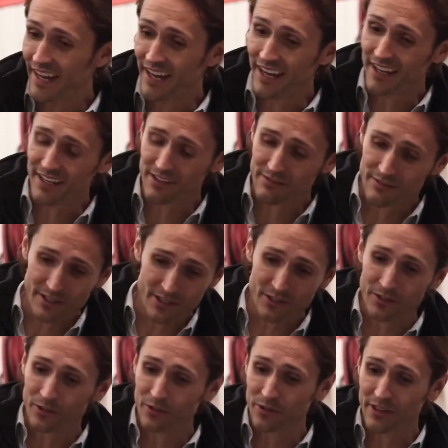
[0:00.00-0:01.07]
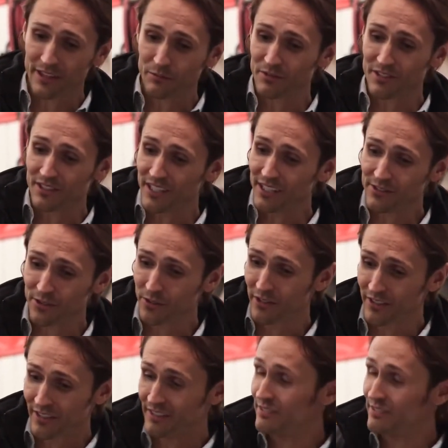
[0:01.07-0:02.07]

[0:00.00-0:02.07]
e um carro que fosse a diesel para eu